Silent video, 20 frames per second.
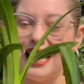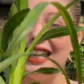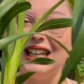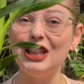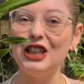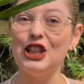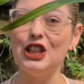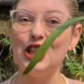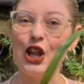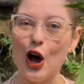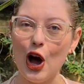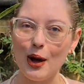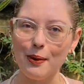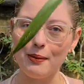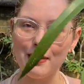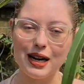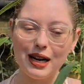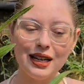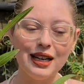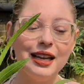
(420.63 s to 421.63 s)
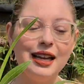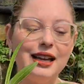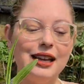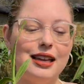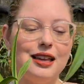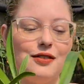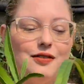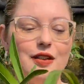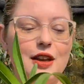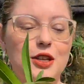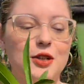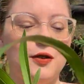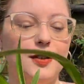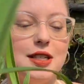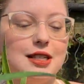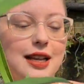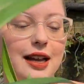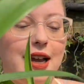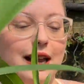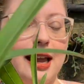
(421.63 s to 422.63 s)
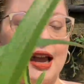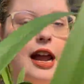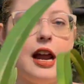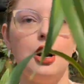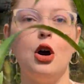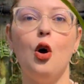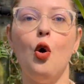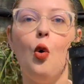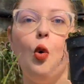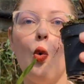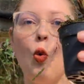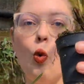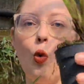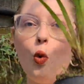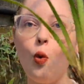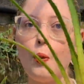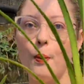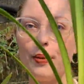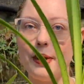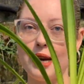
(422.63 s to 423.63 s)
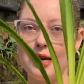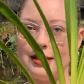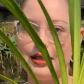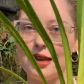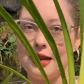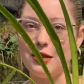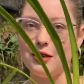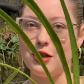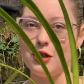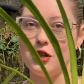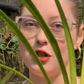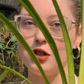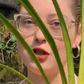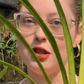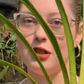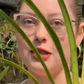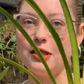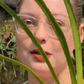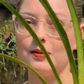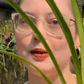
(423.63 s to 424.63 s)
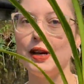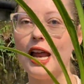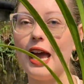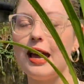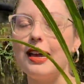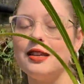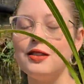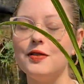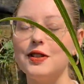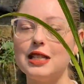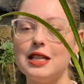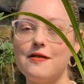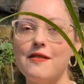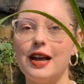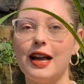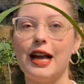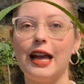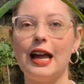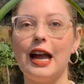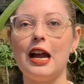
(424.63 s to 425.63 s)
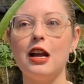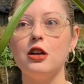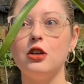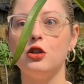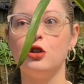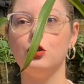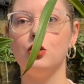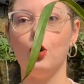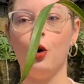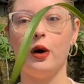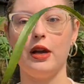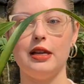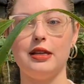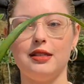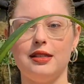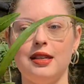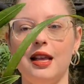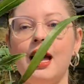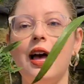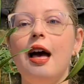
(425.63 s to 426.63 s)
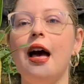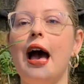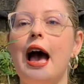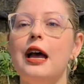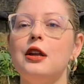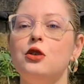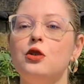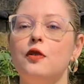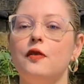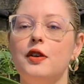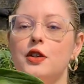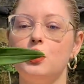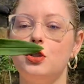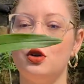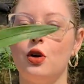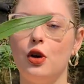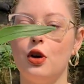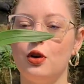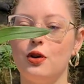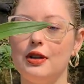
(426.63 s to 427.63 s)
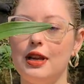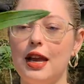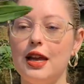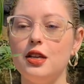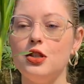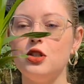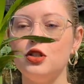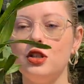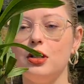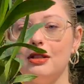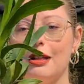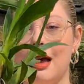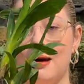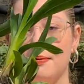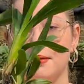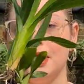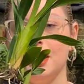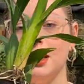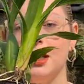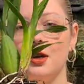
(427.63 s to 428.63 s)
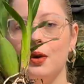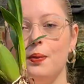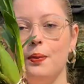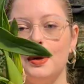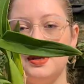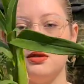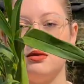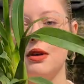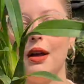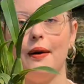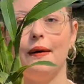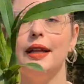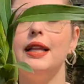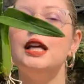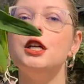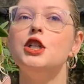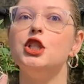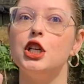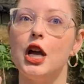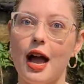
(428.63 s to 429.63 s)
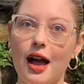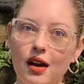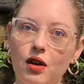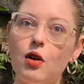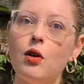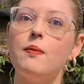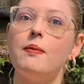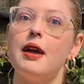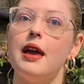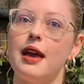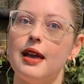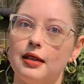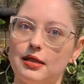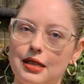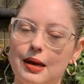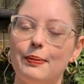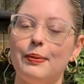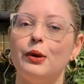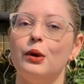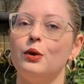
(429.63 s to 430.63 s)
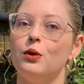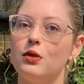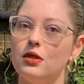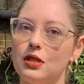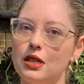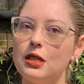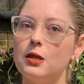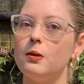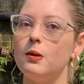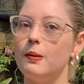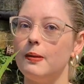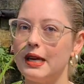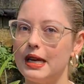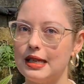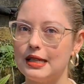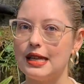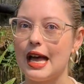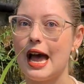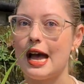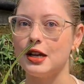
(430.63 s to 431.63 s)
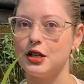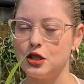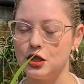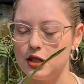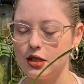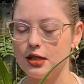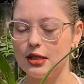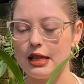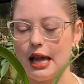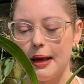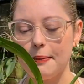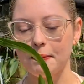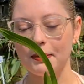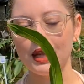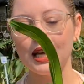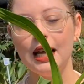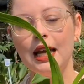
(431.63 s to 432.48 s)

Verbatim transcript: Ele dobra. Em vez de você ganhar um presente de Dia das Mulheres, você vai ganhar dois. A chuva de ouro deste tamanho, pessoal, ela já começa a produzir as primeiras hastes, tá?